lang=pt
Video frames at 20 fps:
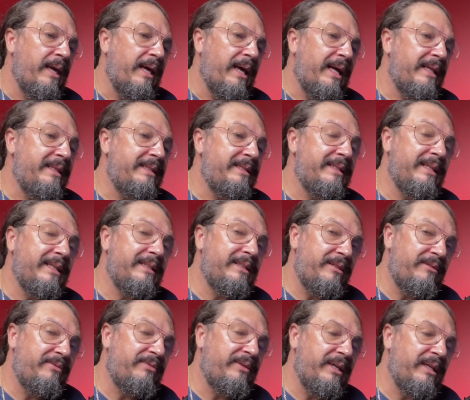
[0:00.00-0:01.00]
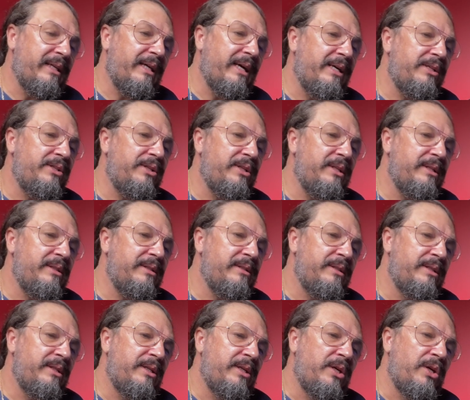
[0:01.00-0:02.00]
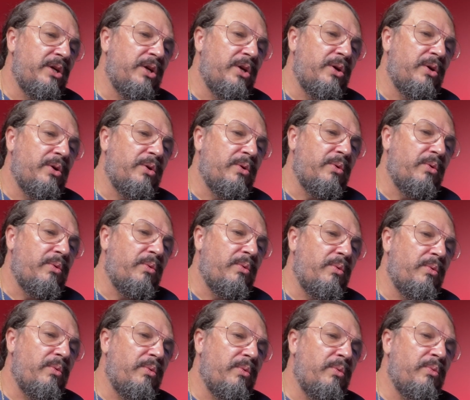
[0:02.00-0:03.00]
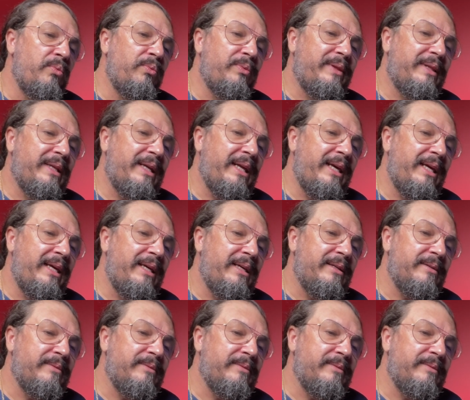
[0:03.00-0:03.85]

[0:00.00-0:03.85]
a distância de frenagem, né? Um trem